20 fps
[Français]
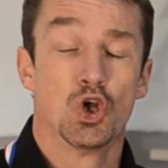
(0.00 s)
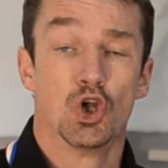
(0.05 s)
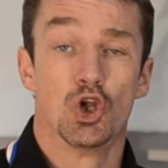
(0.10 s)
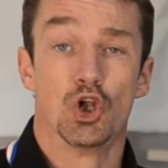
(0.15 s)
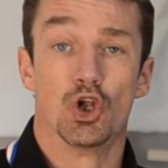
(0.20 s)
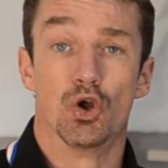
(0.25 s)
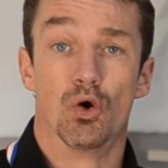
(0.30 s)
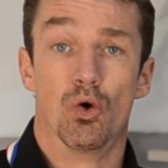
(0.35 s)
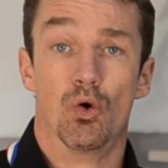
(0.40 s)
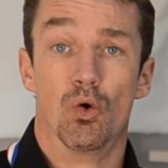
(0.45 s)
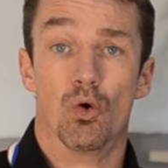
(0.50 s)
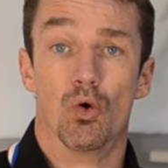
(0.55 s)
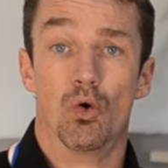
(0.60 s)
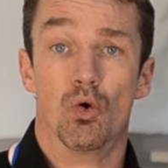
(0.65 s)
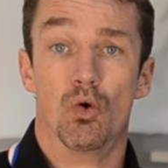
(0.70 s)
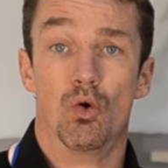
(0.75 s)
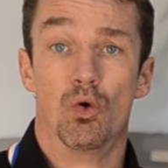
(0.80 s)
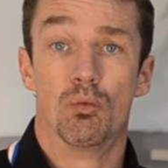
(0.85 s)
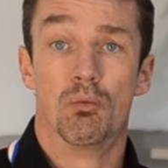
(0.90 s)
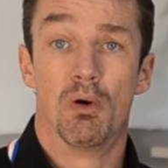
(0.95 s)
Et
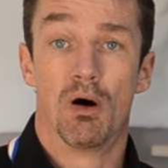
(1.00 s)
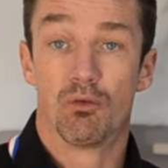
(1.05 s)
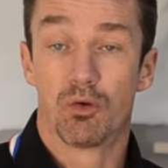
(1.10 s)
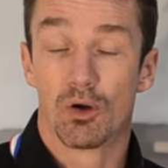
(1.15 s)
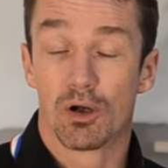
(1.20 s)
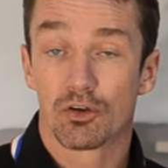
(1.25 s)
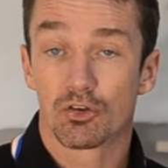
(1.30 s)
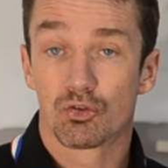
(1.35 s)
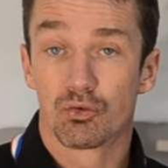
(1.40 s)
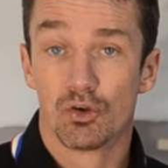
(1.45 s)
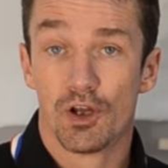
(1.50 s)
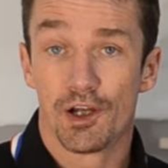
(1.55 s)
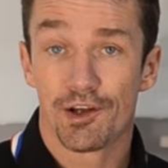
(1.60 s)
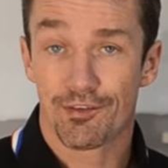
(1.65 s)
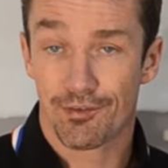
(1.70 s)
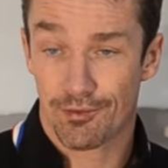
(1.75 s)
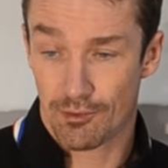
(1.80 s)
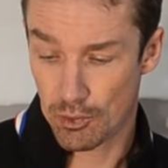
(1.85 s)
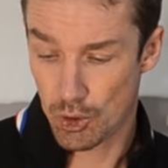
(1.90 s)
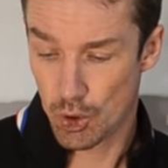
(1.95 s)
euh, ben voilà, je vous
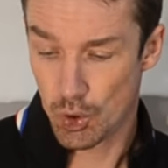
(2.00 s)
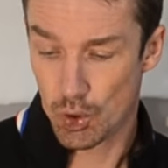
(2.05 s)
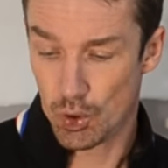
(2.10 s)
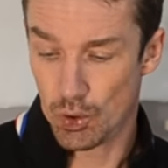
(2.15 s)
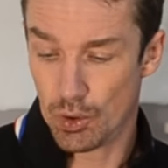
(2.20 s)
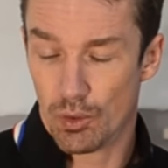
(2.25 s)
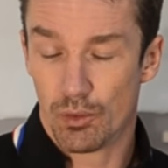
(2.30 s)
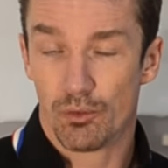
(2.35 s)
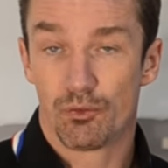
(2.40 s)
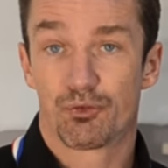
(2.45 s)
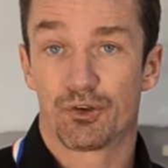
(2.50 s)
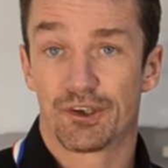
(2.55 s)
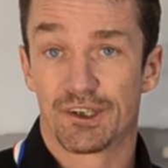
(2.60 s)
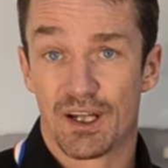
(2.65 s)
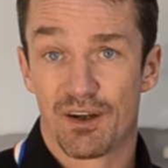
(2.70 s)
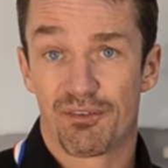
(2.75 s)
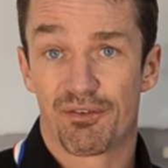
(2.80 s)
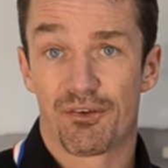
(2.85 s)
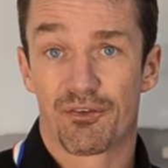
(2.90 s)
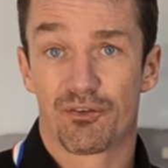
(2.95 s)
laisse. Faites
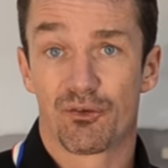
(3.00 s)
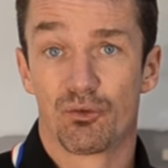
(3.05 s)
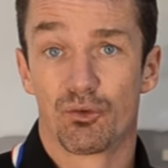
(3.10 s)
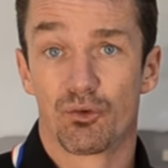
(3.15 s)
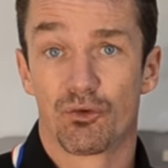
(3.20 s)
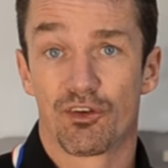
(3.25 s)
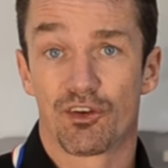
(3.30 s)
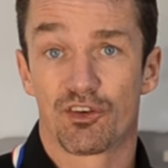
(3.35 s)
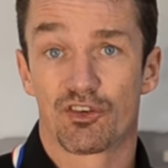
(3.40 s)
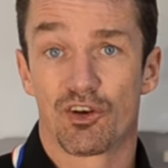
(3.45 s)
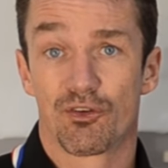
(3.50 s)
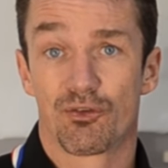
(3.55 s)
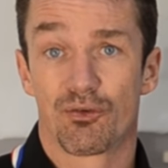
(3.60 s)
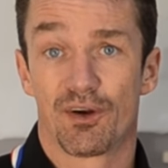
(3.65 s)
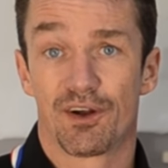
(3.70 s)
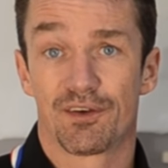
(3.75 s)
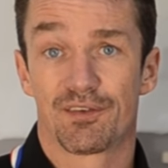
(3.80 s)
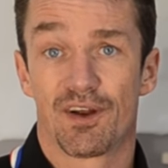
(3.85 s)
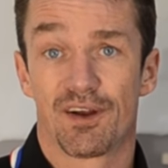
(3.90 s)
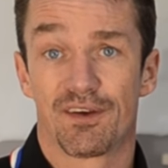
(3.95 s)
gaffe à ce que vous achetez
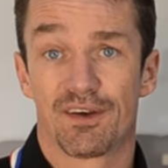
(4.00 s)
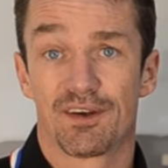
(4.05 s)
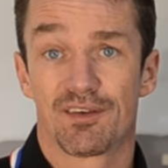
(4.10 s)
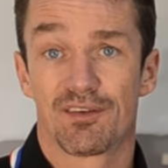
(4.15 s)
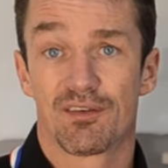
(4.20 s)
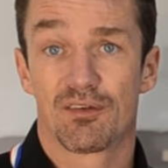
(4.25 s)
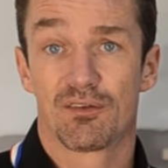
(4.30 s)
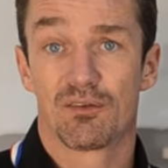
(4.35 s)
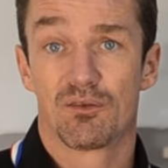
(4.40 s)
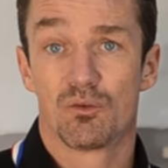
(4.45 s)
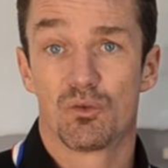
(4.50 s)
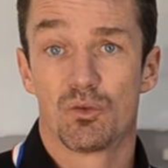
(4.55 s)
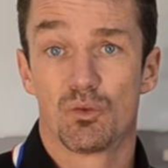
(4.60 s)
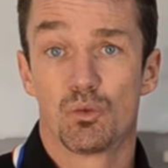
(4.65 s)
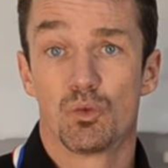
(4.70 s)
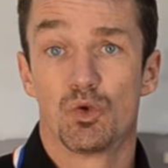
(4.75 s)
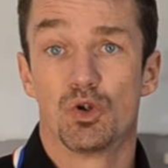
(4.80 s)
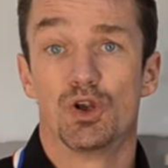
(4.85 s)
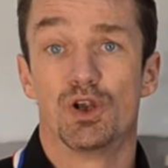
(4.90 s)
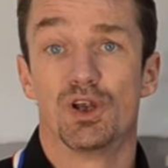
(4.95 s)
sur internet.
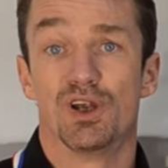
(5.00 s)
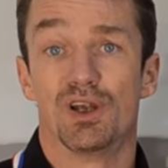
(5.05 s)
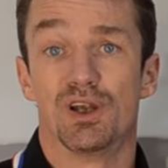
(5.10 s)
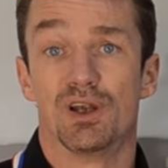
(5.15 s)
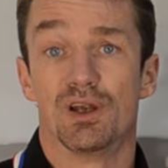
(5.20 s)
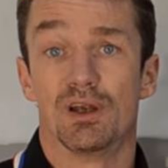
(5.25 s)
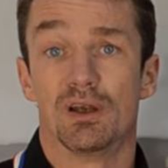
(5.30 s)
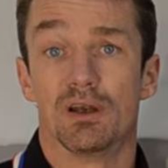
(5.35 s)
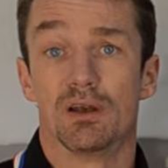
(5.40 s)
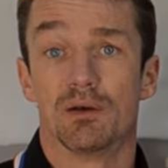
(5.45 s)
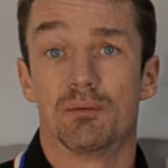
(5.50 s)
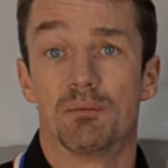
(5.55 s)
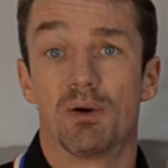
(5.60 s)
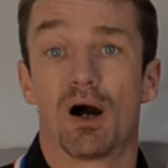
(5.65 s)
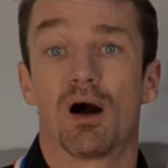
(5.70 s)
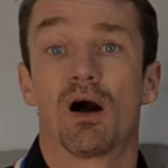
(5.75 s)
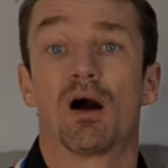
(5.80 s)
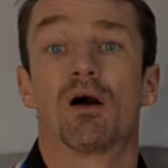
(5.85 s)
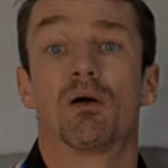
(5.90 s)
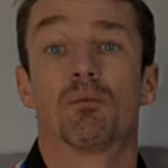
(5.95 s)
Et
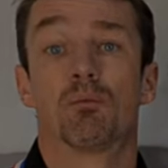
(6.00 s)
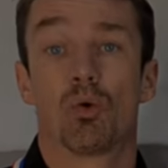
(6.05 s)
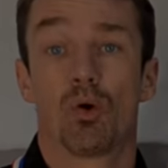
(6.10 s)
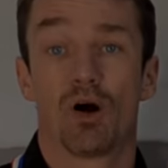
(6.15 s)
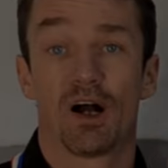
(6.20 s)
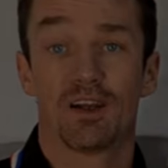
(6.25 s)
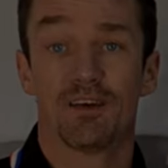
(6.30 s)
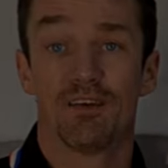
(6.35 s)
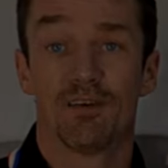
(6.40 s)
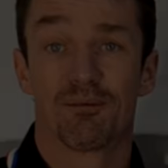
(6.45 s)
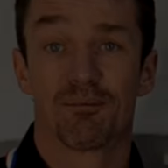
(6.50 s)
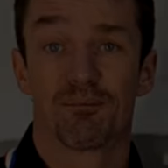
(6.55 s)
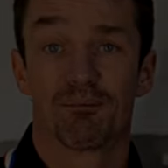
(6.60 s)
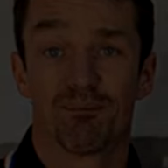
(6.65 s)
ben bon ride.